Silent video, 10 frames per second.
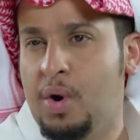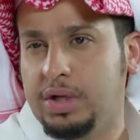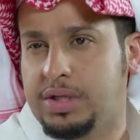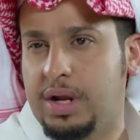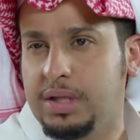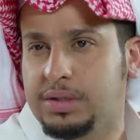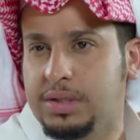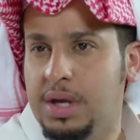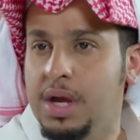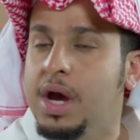موتر انت
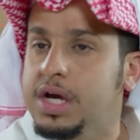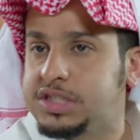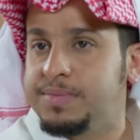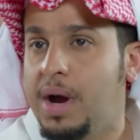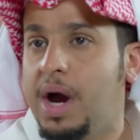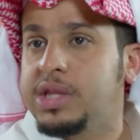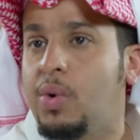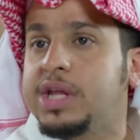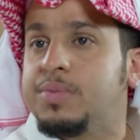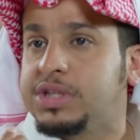اسمها
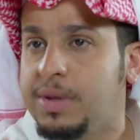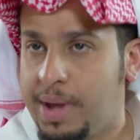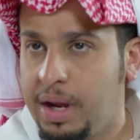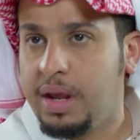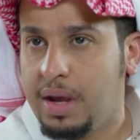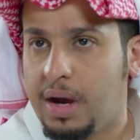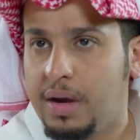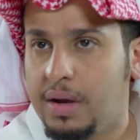ادوات مختبريه